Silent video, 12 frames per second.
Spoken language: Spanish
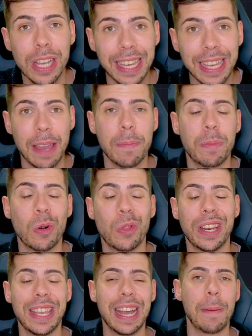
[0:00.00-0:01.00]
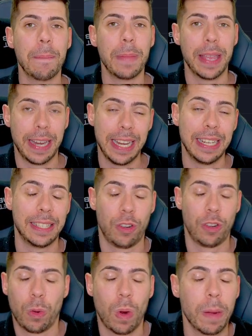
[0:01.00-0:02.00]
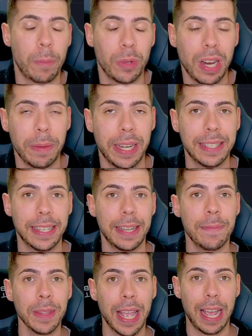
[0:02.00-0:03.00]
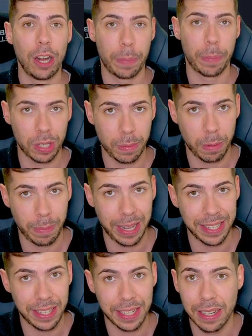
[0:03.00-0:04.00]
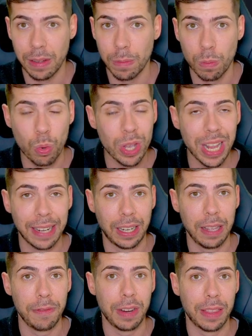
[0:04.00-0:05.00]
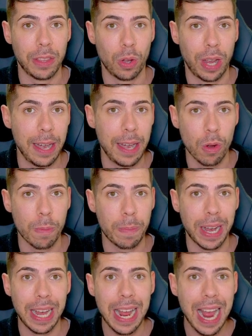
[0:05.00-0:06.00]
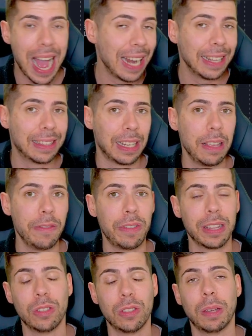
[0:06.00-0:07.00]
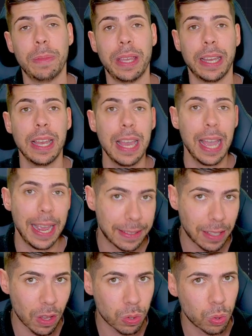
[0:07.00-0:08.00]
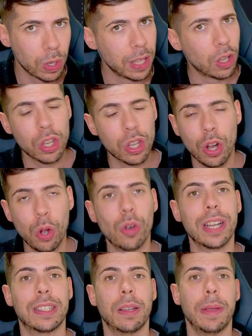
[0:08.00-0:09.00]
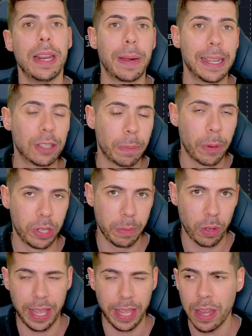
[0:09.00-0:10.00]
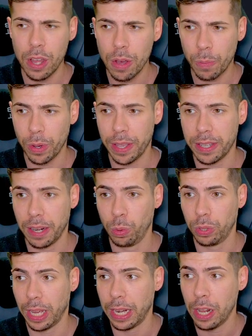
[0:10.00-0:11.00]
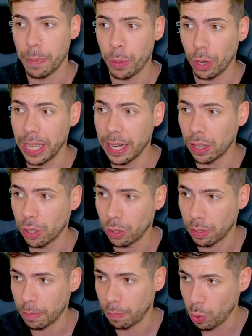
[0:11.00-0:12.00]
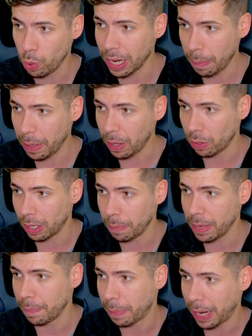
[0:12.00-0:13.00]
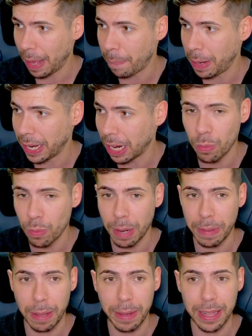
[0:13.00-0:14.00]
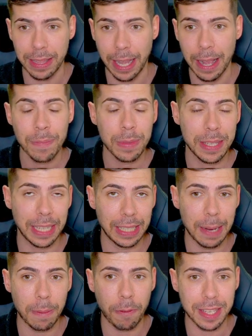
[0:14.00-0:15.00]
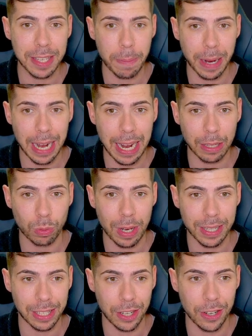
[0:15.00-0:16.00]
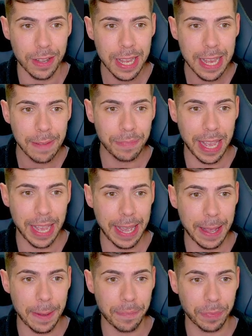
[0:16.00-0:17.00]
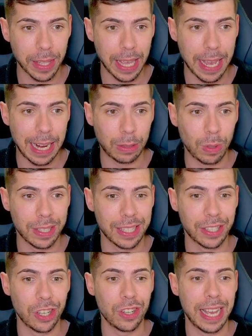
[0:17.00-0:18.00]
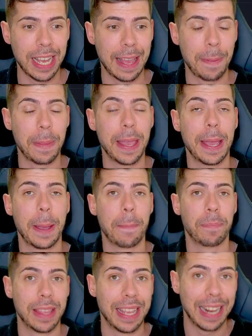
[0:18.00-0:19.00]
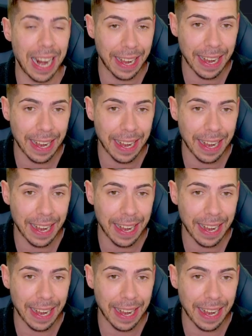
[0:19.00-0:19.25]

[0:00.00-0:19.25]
que podría venirse, con lo cual podría venirse en los próximos meses. Muy alta la inflación en Europa, alta la inflación también en Estados Unidos, lo que se viene para estos próximos días puede ser brutal. Por cierto, muy rápido también, para explicaros muy rápidamente, ya tenemos fecha para la actualización de mm, eh, la actualización eh, de, la red de